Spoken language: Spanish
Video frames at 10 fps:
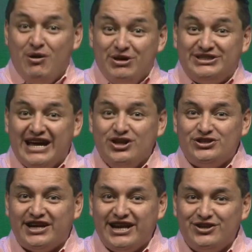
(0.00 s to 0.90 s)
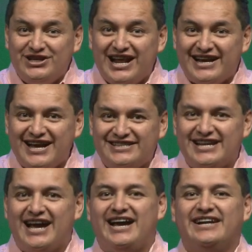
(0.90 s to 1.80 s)
¿Cómo están los guerreros de la
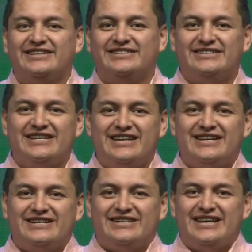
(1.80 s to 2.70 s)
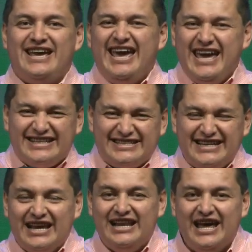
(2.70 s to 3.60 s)
casa? ¡Bien!
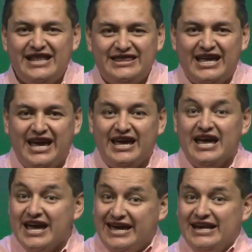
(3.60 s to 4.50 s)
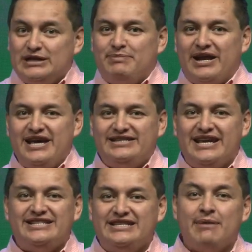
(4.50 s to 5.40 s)
¡Excelente! ¿Qué les
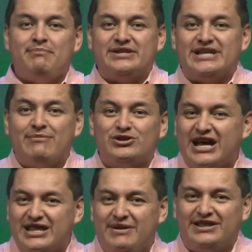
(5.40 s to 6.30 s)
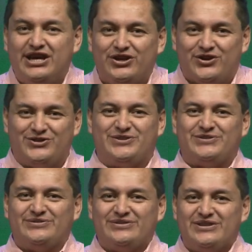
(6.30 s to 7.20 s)
parece si empezamos a divertirnos? ¡Sí!
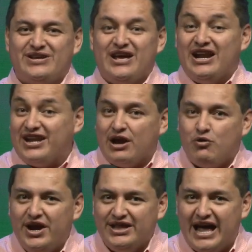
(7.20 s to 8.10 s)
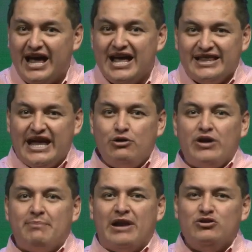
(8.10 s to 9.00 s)
Recuerda dar
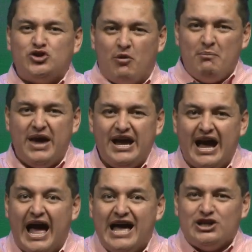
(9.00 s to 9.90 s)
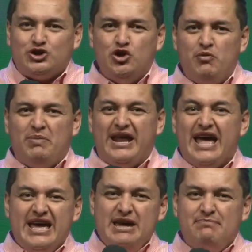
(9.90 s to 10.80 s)
un aplauso mega,
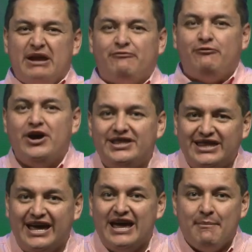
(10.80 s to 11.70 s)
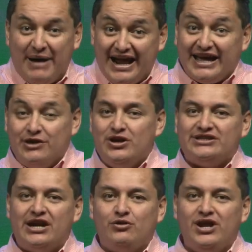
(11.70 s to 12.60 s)
súper, hiper fuerte para que
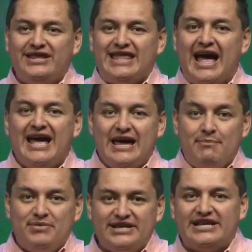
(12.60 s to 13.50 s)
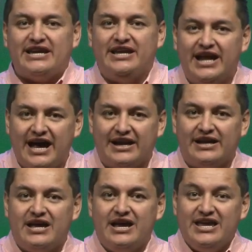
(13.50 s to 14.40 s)
nuestra ruleta empiece a girar
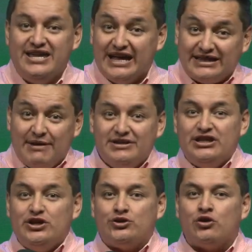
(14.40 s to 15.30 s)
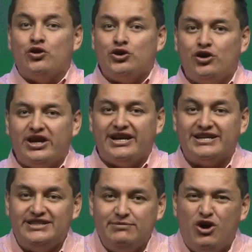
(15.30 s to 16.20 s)
y a través de nuestro control
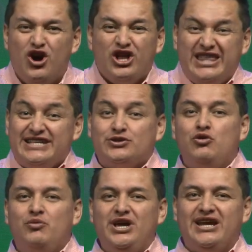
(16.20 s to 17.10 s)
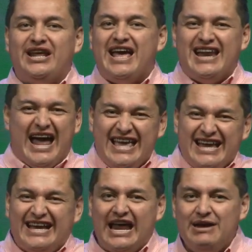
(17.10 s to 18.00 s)
regresivo descubrir la
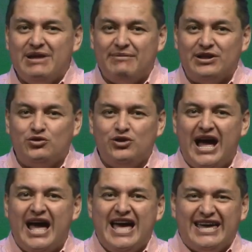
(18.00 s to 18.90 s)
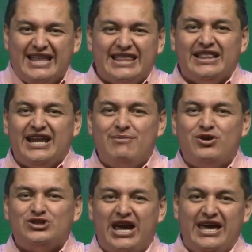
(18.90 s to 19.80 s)
increíble aventura que
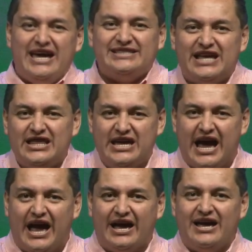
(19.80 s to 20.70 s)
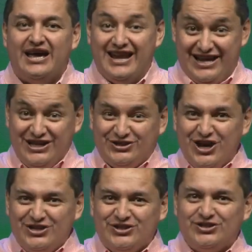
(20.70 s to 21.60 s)
tendremos en este día.
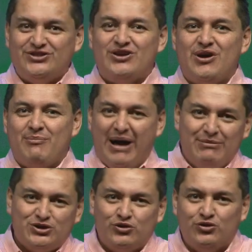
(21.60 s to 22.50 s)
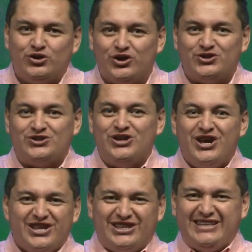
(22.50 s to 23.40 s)
¿Listos? Vamos juntos.
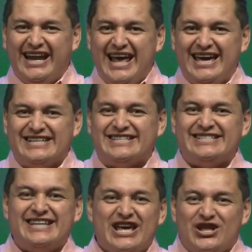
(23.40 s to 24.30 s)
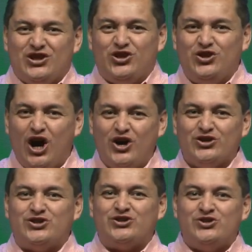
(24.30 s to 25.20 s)
¡Tres,
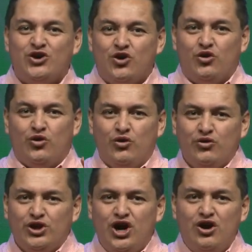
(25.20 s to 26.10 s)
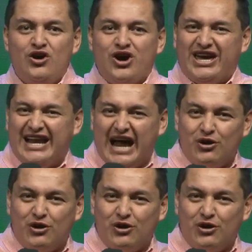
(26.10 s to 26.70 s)
dos, uno! que la